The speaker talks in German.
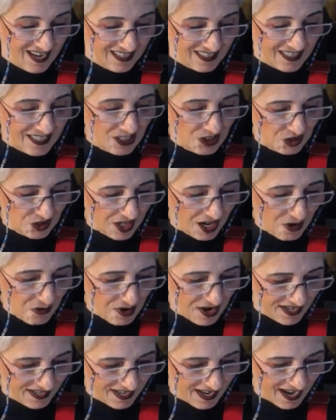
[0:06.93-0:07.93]
Die
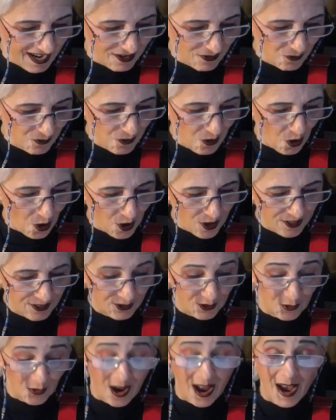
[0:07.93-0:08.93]
Schauerneigung heute
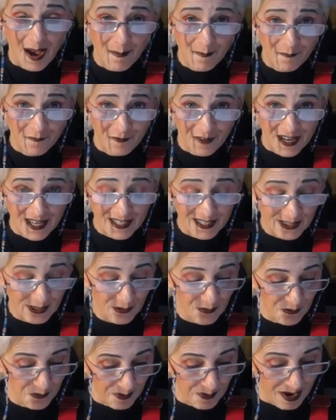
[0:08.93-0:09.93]
zur
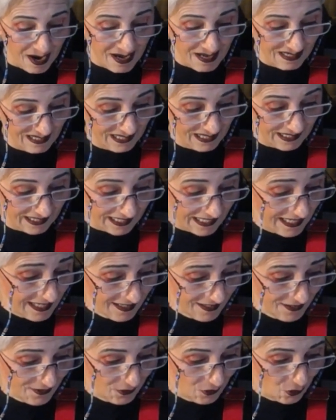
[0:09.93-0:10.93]
Abwechslung mal
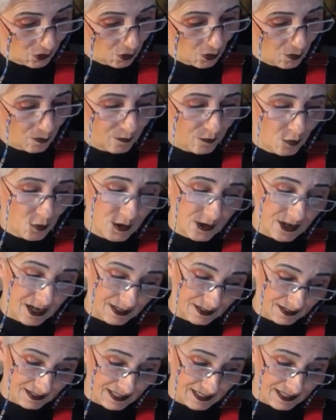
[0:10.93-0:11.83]
gering, obwohl das